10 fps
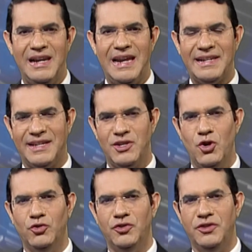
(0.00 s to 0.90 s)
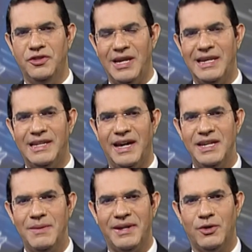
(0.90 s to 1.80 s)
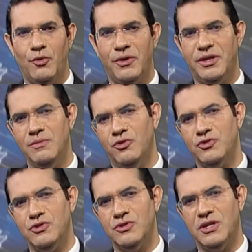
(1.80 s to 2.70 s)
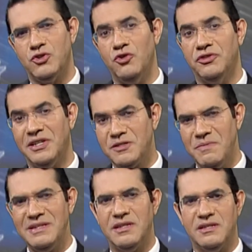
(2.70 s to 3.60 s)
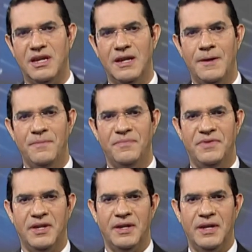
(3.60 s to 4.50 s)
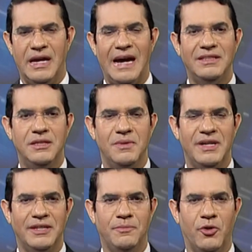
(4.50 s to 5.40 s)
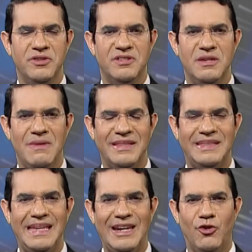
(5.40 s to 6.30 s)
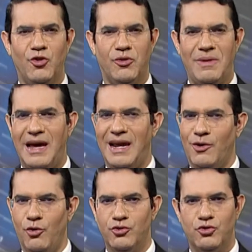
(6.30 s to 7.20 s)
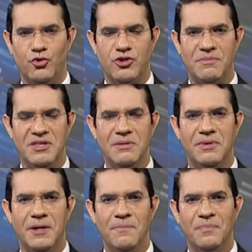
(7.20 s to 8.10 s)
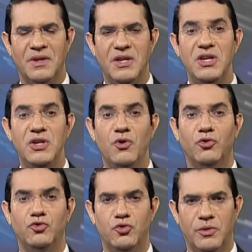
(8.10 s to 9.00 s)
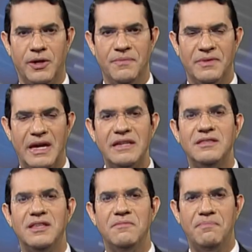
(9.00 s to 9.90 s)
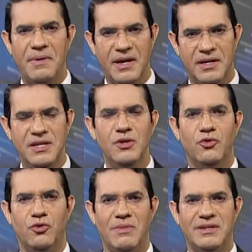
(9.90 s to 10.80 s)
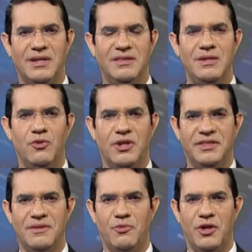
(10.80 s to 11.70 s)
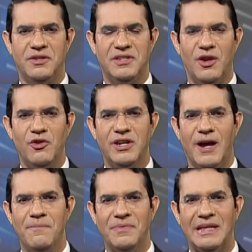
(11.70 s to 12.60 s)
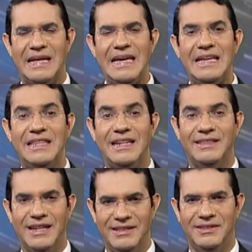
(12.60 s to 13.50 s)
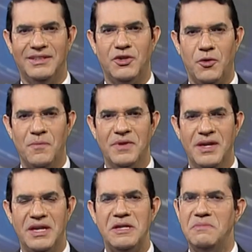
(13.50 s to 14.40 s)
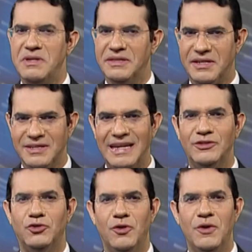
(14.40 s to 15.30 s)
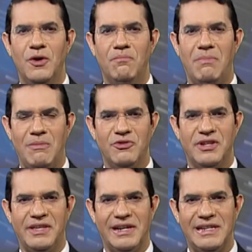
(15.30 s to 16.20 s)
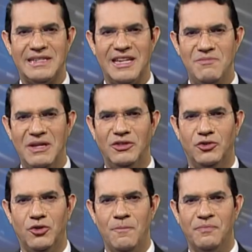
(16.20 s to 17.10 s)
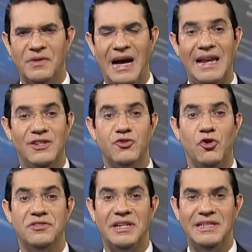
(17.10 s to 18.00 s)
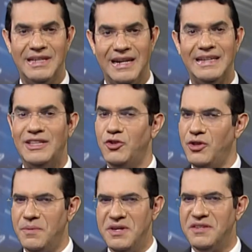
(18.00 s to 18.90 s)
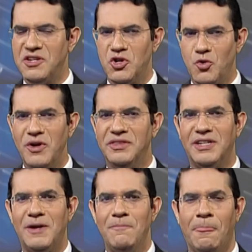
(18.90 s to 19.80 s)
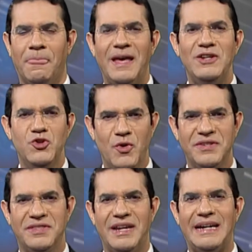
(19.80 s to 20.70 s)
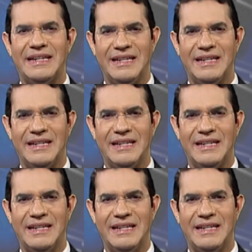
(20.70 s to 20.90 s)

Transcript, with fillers: la región del Caribe. Recordemos que son tres meses de actividad por encima de lo normal, agosto, septiembre y octubre, este periodo más activo de la temporada ciclónica en el Atlántico. Y mientras tanto, vamos a darle seguimiento al sol cenital que todavía se encuentra en nuestra